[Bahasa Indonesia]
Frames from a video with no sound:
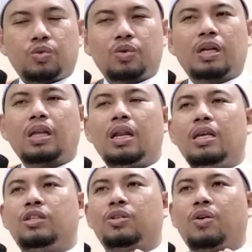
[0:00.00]
Surat
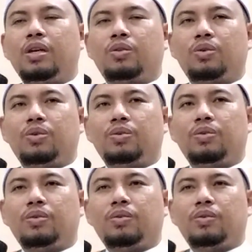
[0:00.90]
Al-Isra itu
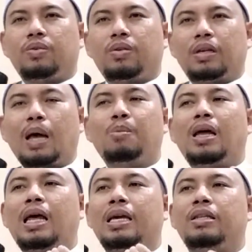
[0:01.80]

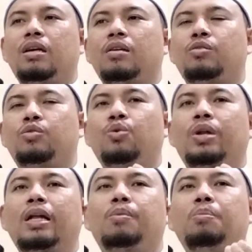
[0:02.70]
nama lainnya
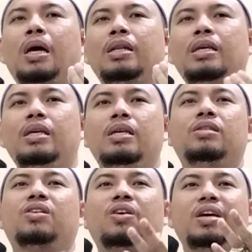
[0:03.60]
Surat Bani
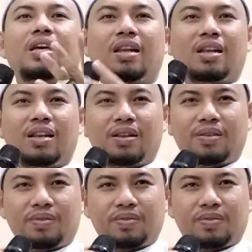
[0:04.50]
Israel.